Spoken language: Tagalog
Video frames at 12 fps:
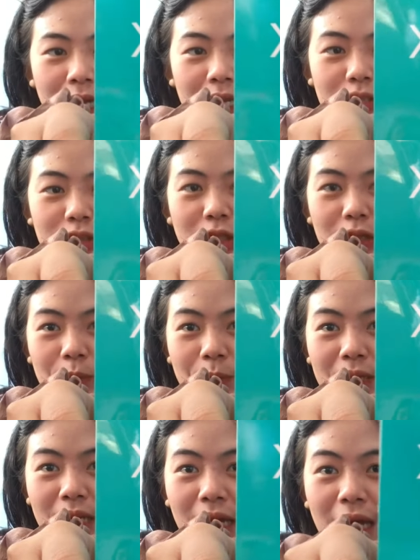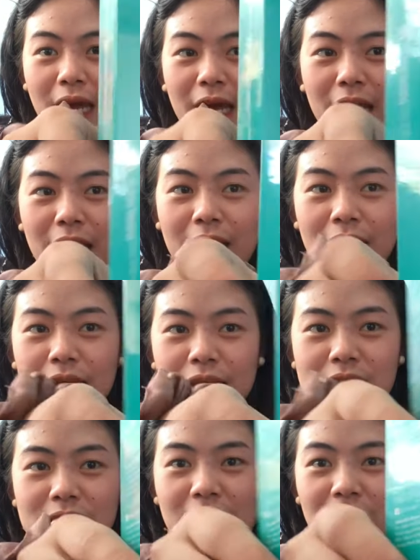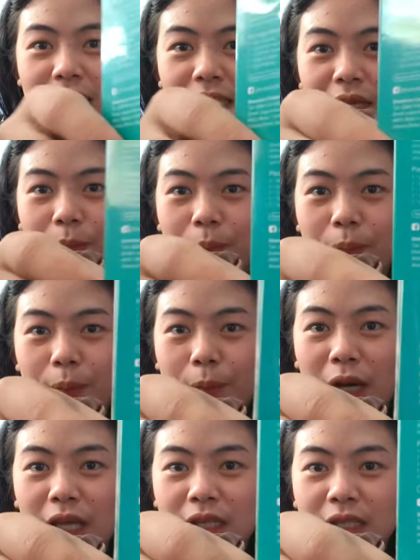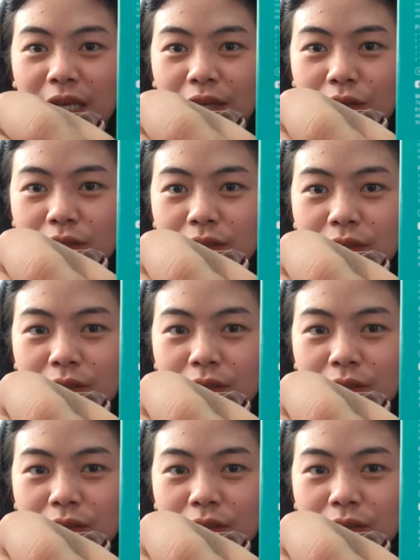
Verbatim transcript: Ito daw yung pinaka sikat na pad ngayon.